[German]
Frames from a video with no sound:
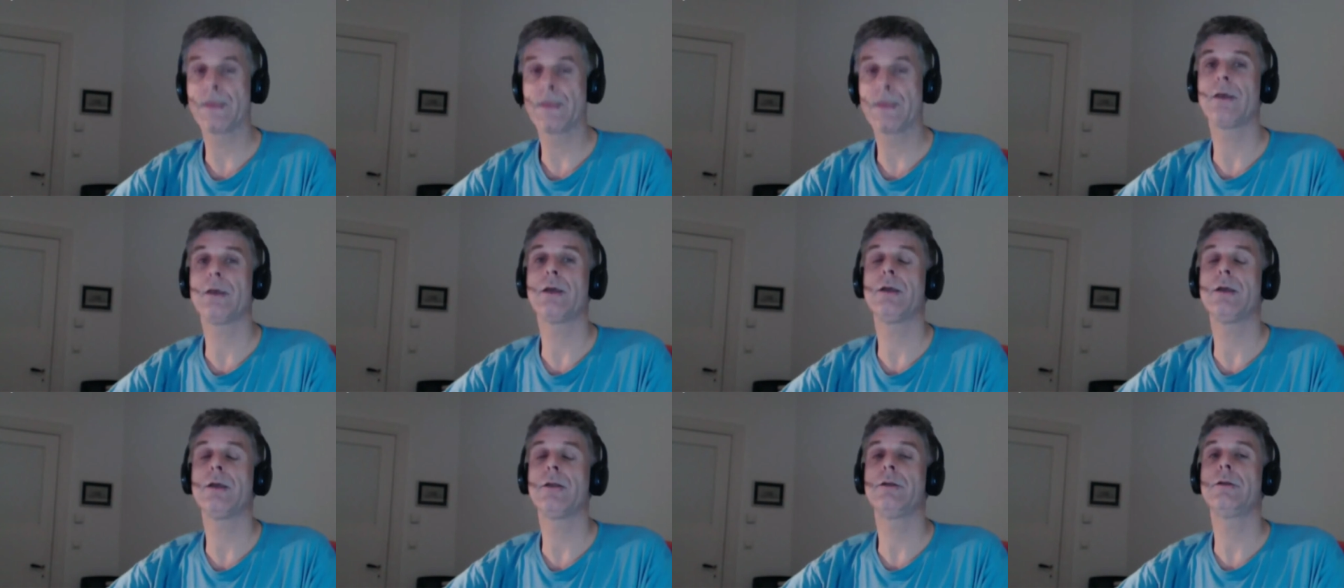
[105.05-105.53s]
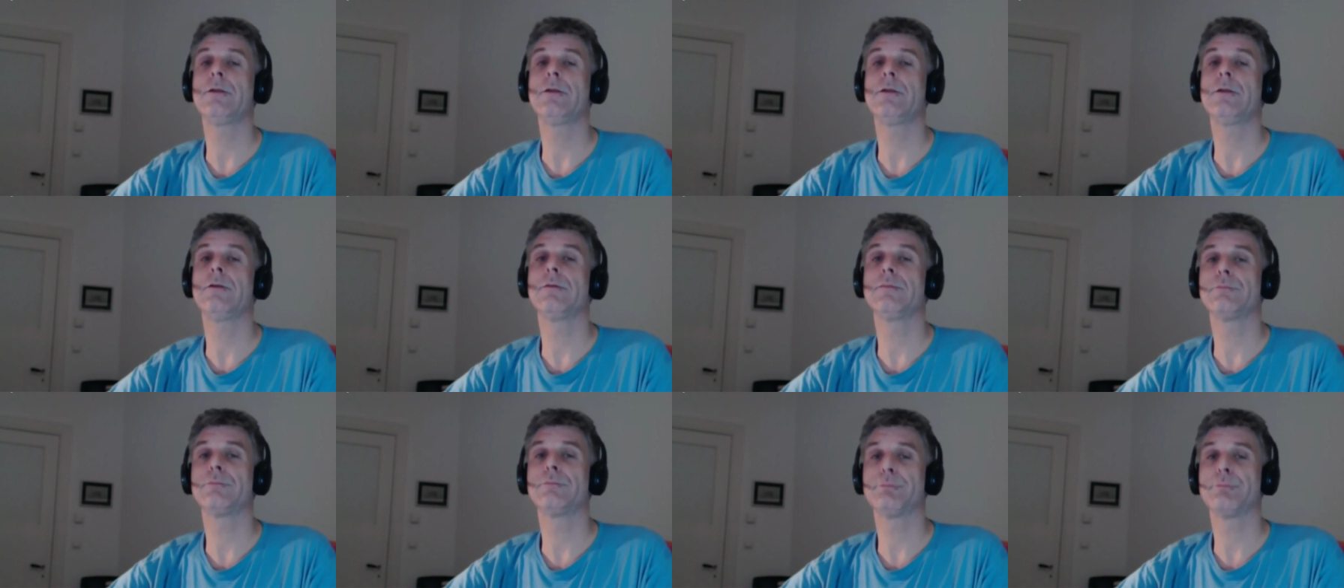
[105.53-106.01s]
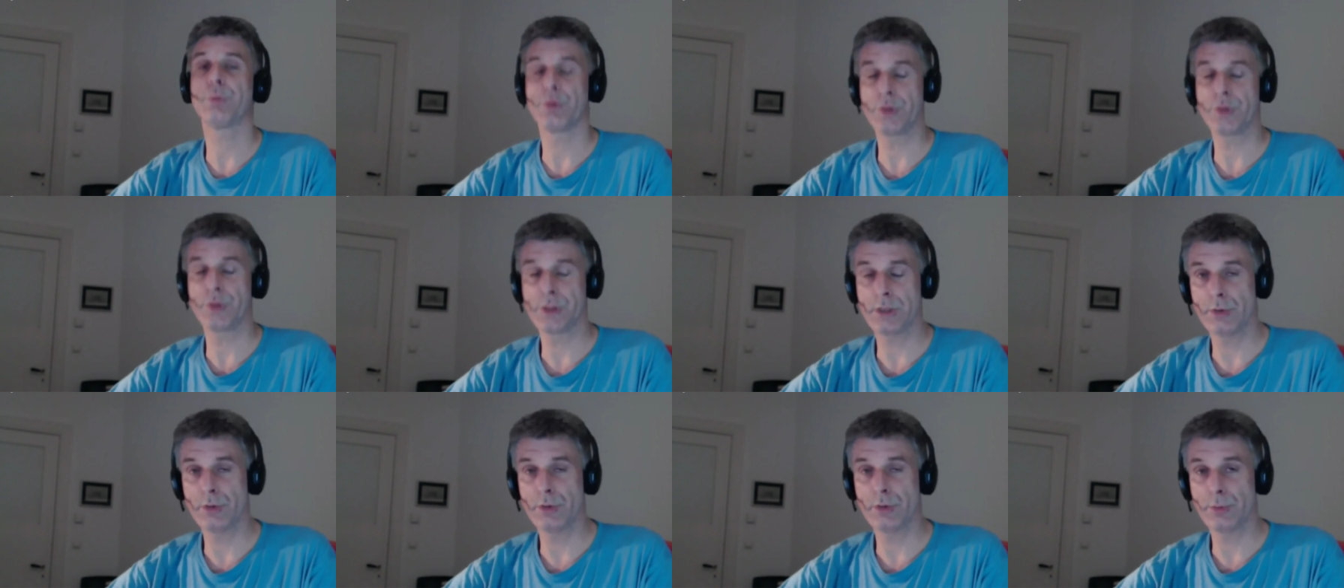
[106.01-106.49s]
in
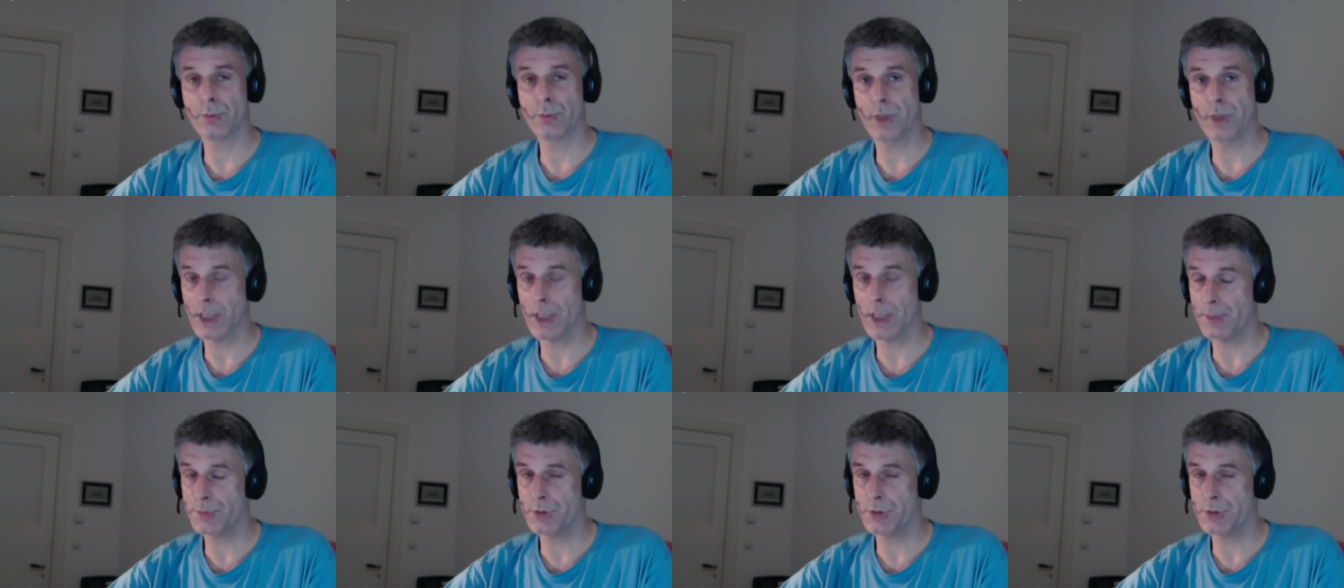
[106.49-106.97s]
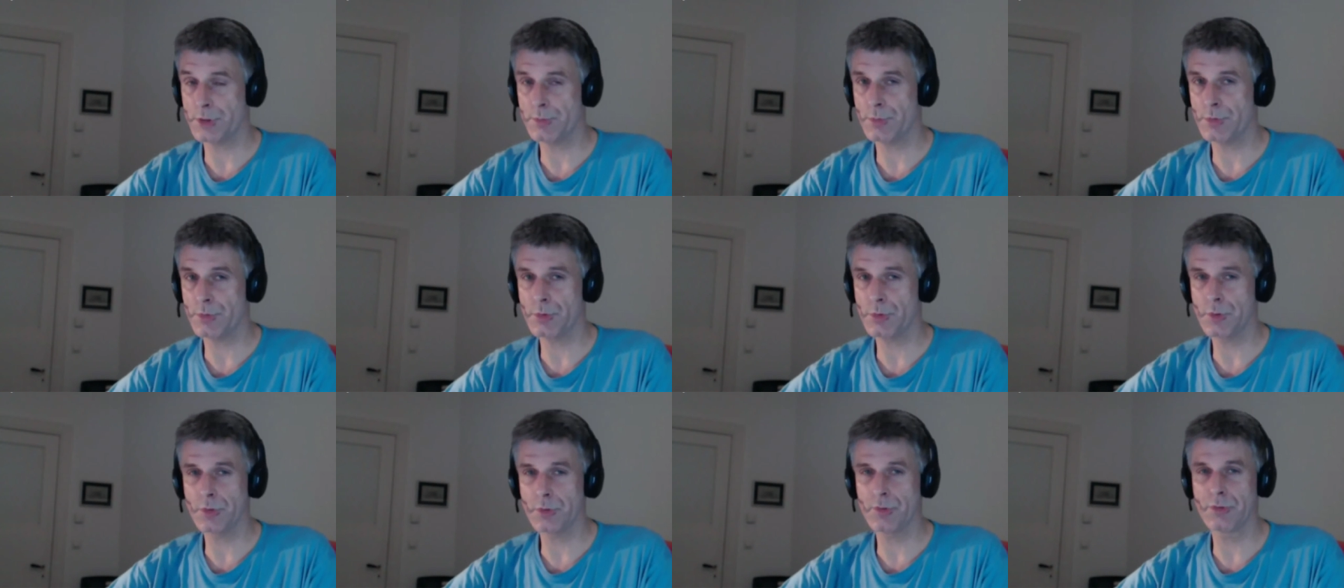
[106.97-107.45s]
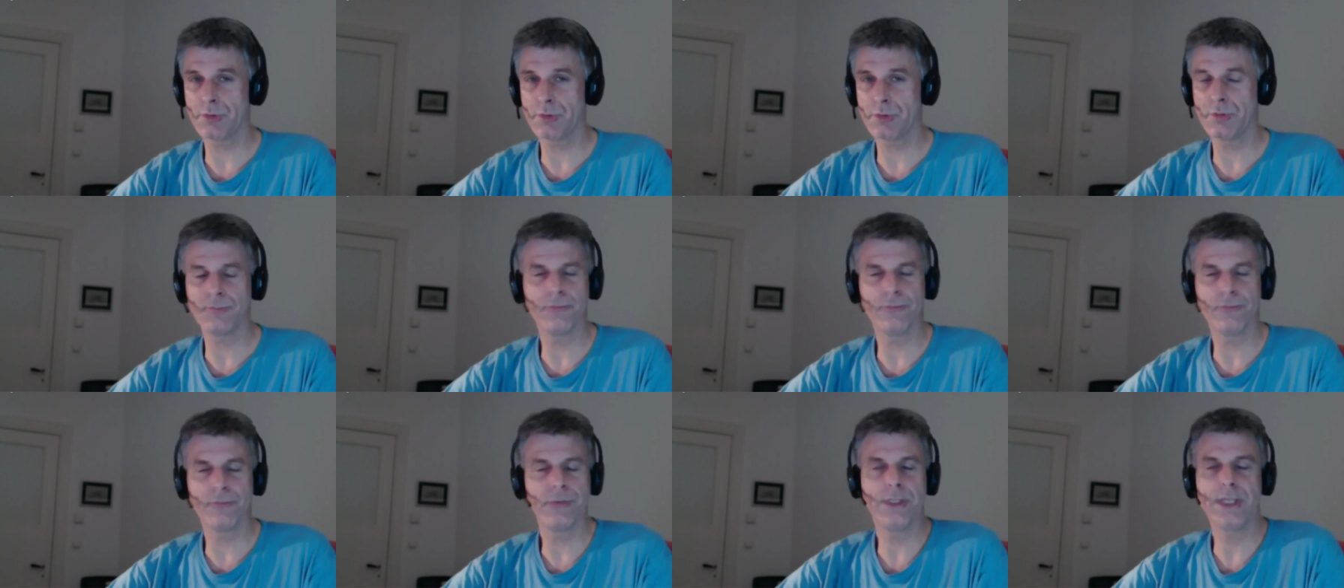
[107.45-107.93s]
Brüssel, über die Abstimmung und
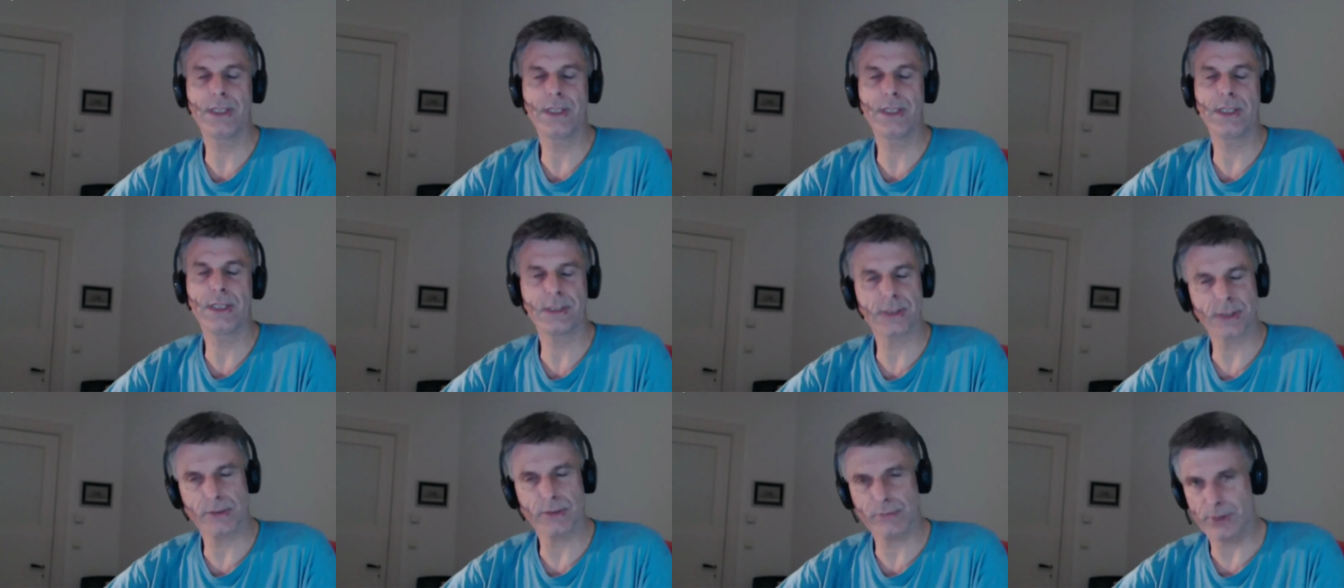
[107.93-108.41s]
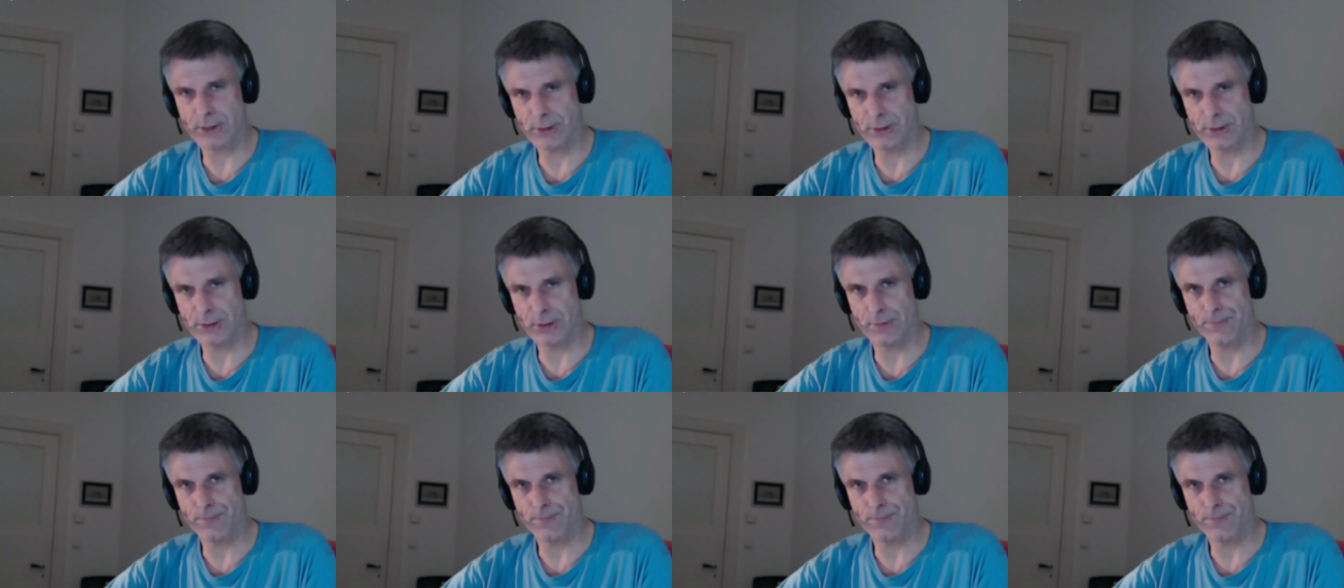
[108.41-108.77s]
wie geht es da weiter.